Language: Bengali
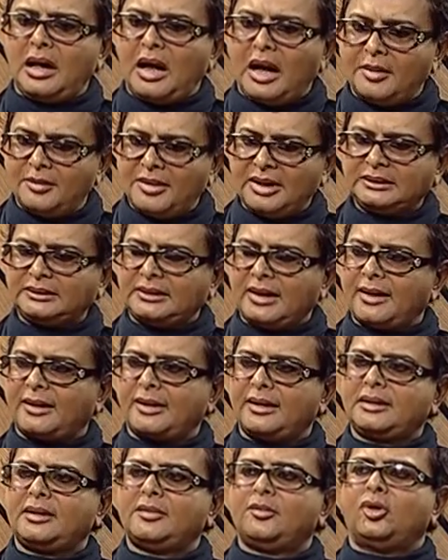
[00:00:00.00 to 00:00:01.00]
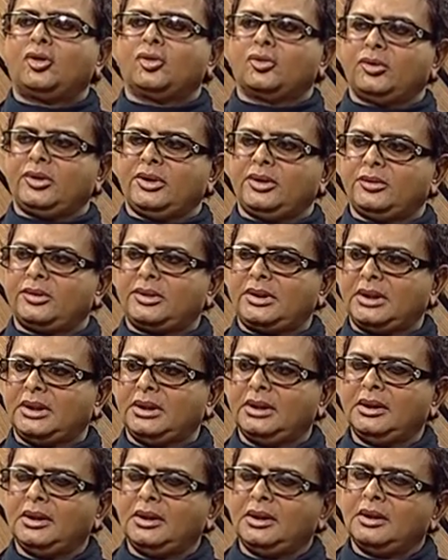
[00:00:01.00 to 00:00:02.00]
আমার থাকাটা বড় হয়ে ওঠে
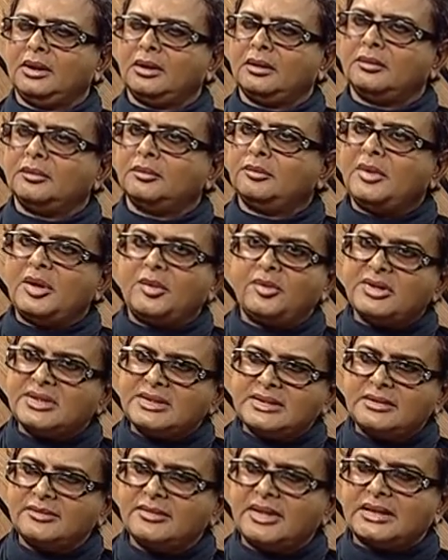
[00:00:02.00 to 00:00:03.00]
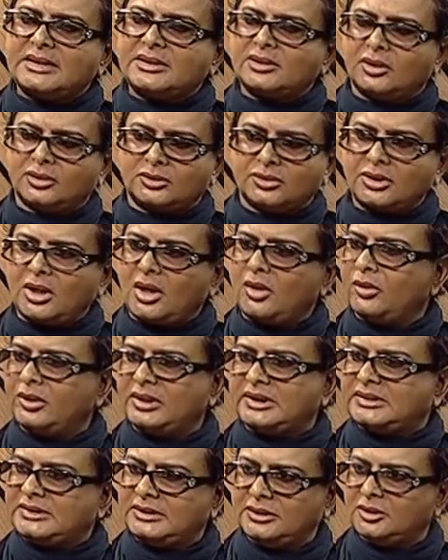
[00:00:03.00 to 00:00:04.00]
মেমোরিজ ইন মার্চে অতটা
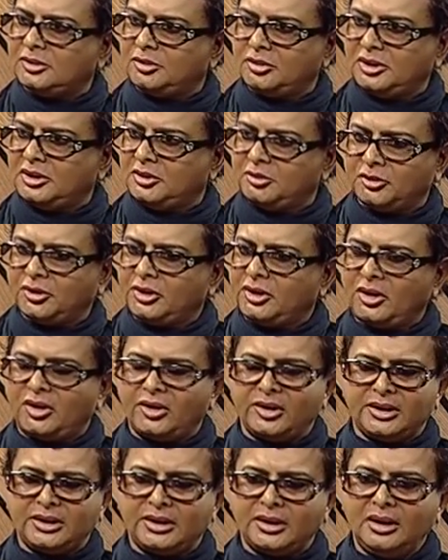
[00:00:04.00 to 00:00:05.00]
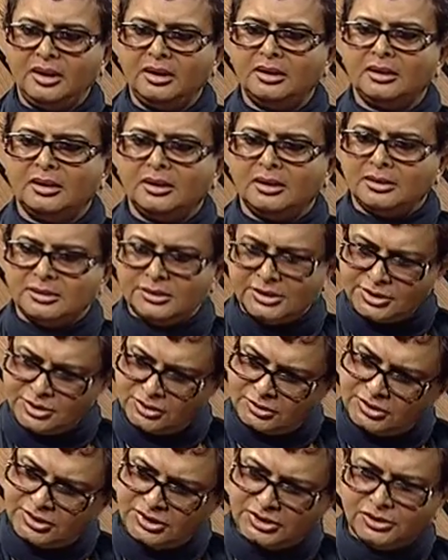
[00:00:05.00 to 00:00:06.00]
হয়েছিল বলে মনে হয় না
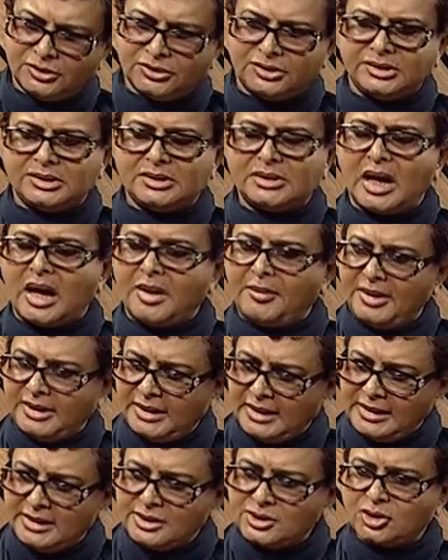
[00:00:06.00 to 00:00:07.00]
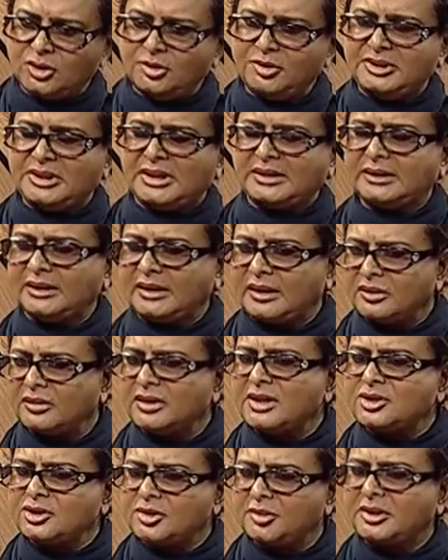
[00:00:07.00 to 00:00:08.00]
যেটুকু ছিল আবার এই ছবিটাতে কারণ
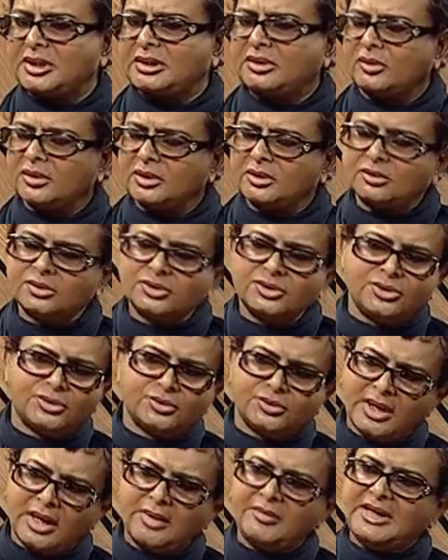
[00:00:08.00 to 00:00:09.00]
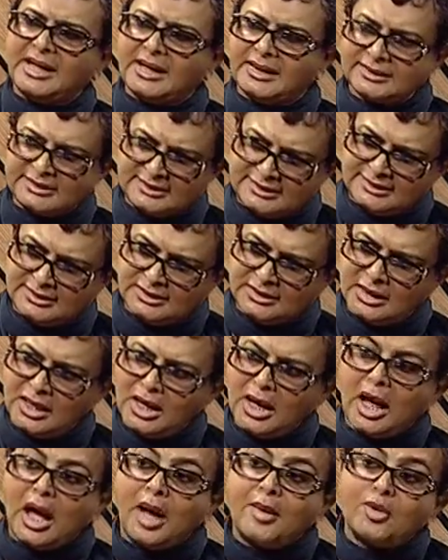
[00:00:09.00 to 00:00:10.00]
এই ছবিটাতে অনেকক্ষণ জুড়ে আমি আছি
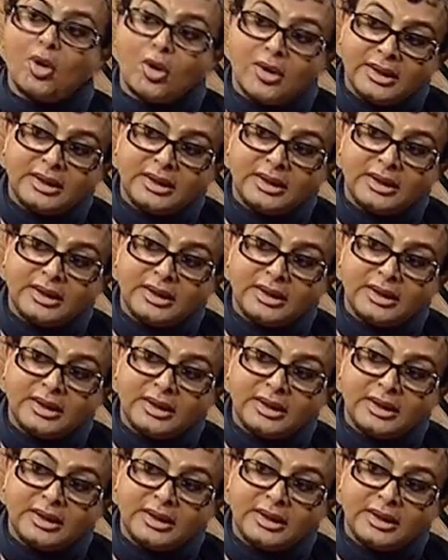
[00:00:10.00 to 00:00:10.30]
আমি অনেক